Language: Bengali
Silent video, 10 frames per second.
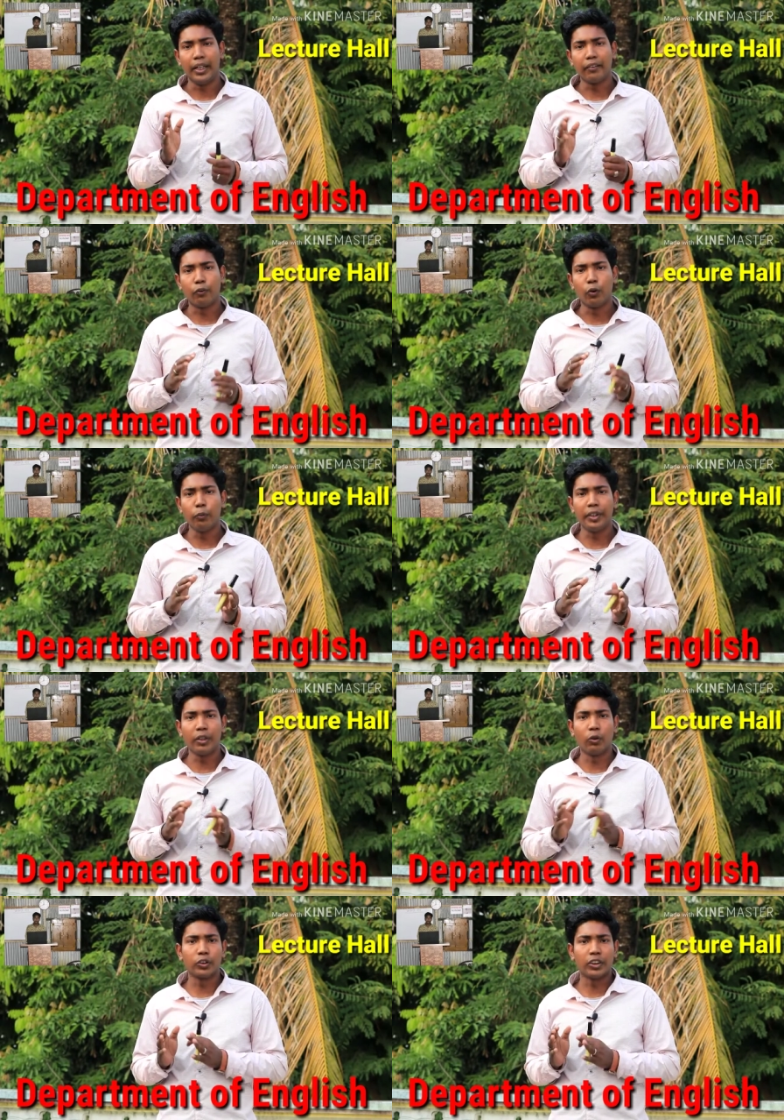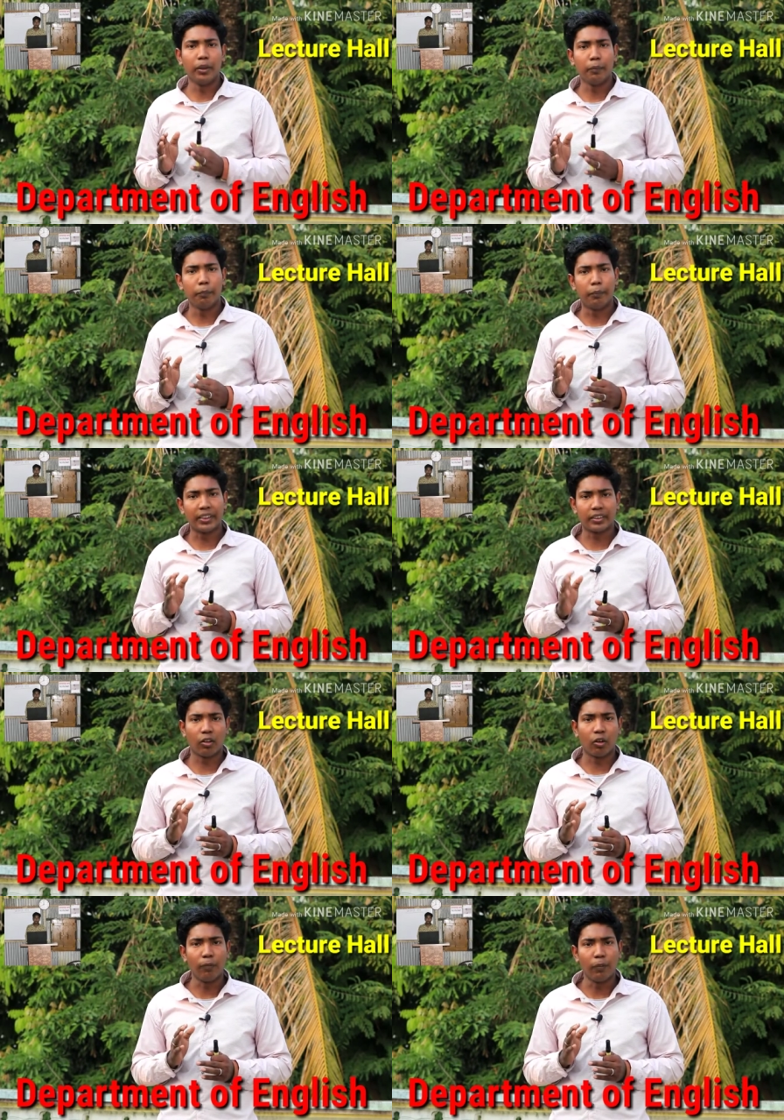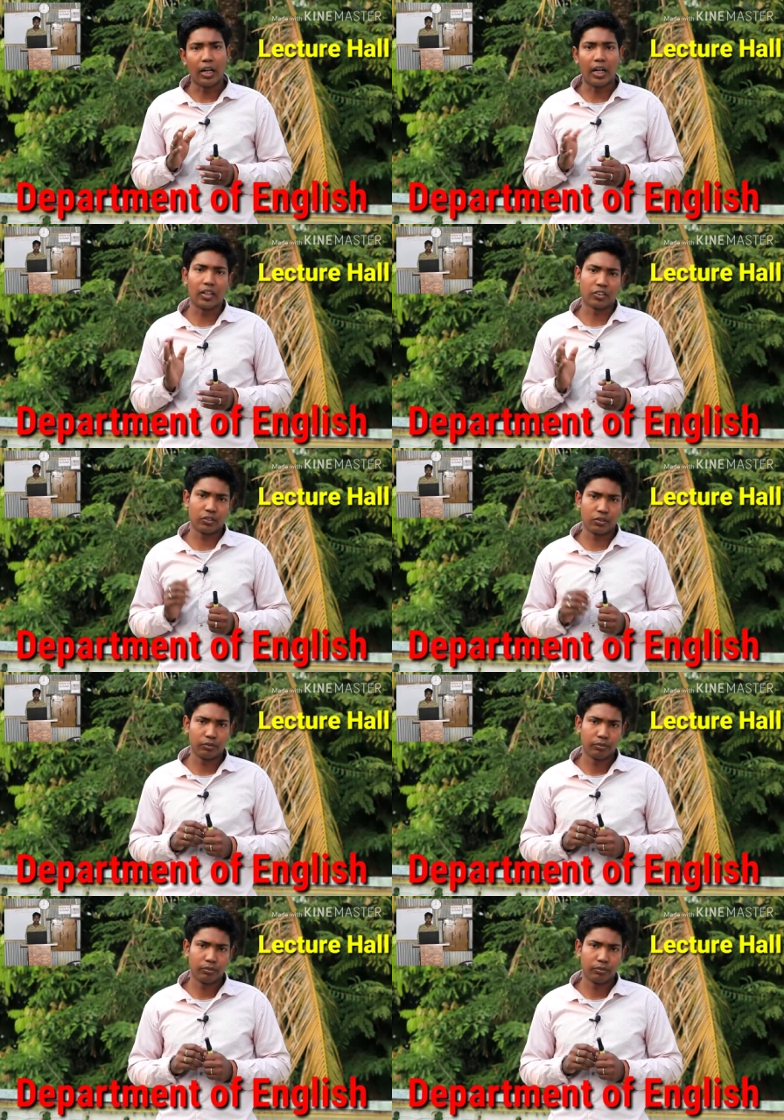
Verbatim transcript: এর ফুল মিনিং হচ্ছে ব্যাচেলর অফ আর্টস